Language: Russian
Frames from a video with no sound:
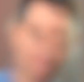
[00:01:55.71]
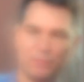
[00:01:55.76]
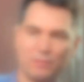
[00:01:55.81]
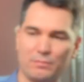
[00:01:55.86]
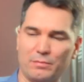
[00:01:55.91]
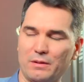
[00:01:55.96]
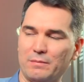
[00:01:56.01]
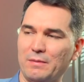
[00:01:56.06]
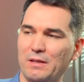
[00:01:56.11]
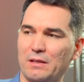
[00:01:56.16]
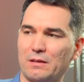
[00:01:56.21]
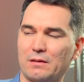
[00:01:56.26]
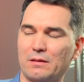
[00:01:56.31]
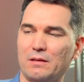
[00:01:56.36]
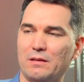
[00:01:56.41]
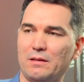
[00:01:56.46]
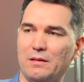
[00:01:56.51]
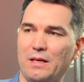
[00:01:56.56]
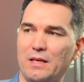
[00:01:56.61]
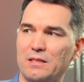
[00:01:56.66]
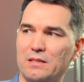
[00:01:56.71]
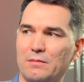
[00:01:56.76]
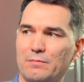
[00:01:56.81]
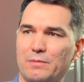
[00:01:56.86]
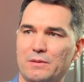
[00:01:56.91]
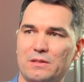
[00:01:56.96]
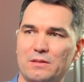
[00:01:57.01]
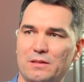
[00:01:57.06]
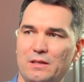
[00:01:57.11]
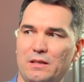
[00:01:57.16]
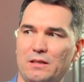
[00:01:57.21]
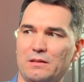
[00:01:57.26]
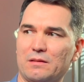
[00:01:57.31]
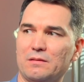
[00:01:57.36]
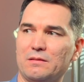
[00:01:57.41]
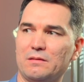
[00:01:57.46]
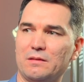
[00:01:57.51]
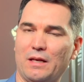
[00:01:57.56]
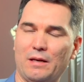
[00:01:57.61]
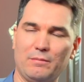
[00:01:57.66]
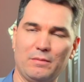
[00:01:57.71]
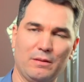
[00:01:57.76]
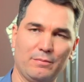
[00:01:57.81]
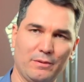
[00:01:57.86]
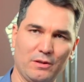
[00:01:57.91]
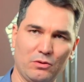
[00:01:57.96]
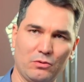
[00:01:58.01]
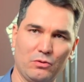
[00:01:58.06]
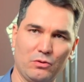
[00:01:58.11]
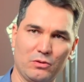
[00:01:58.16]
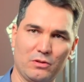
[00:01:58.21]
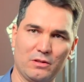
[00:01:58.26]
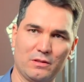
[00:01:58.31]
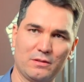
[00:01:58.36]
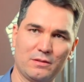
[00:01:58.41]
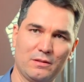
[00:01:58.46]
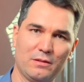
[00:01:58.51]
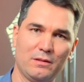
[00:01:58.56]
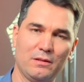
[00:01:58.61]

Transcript: Например, если пациент ко мне приходит